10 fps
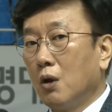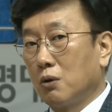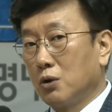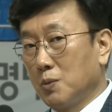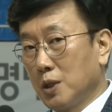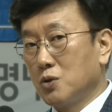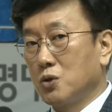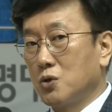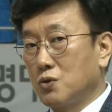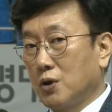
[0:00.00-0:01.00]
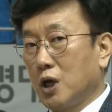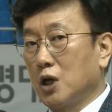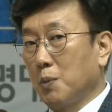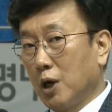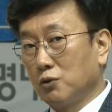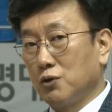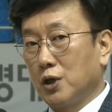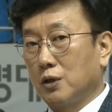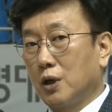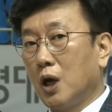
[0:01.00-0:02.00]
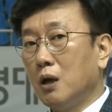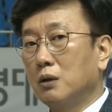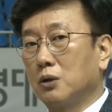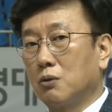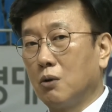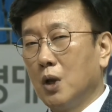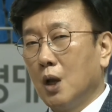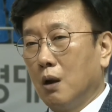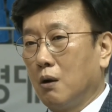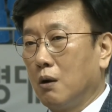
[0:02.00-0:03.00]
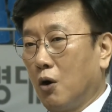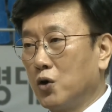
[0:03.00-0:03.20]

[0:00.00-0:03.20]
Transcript: 그리고 김한솔 선수가 리바운드를 라든가 그리고 어,